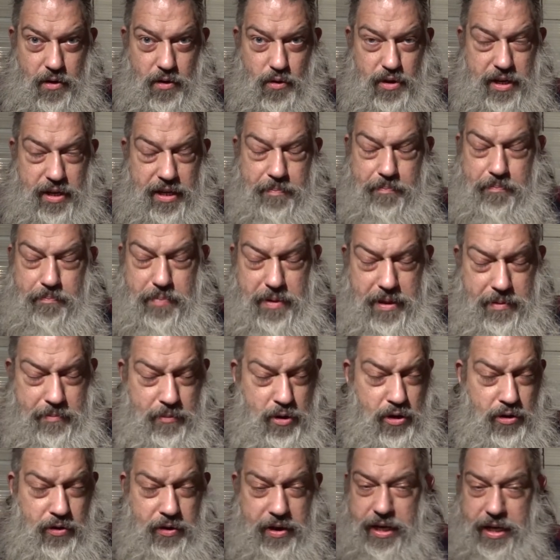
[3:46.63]
Und der Bill
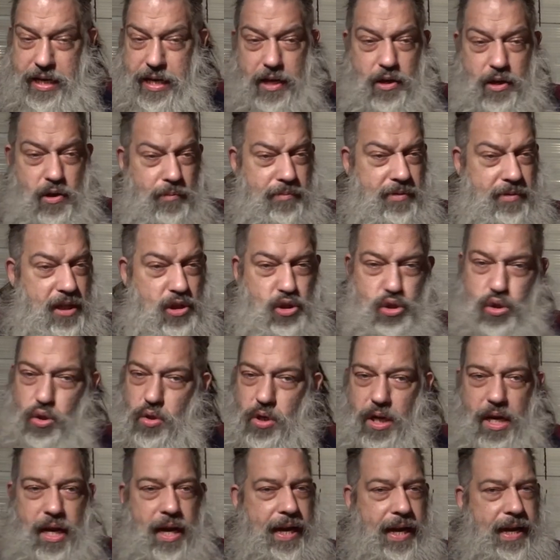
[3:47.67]
Murray, der kommt da
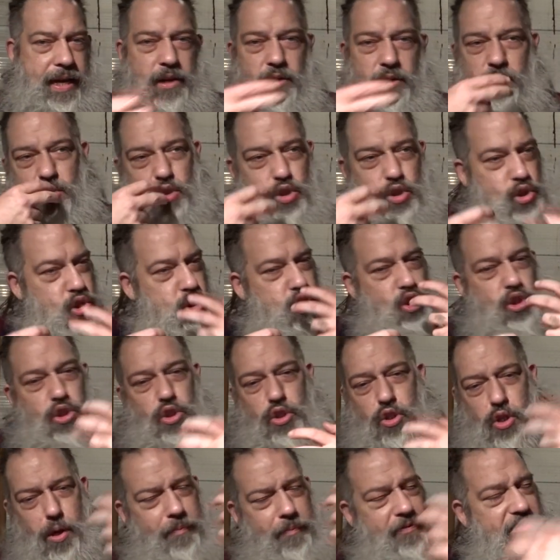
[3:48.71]
schon rein und
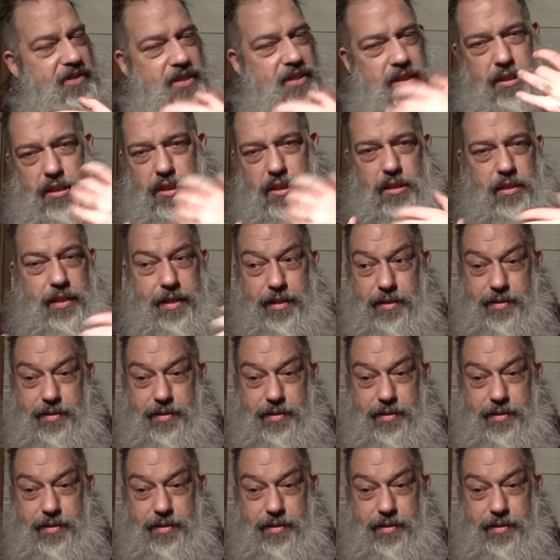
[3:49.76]
stopft sich,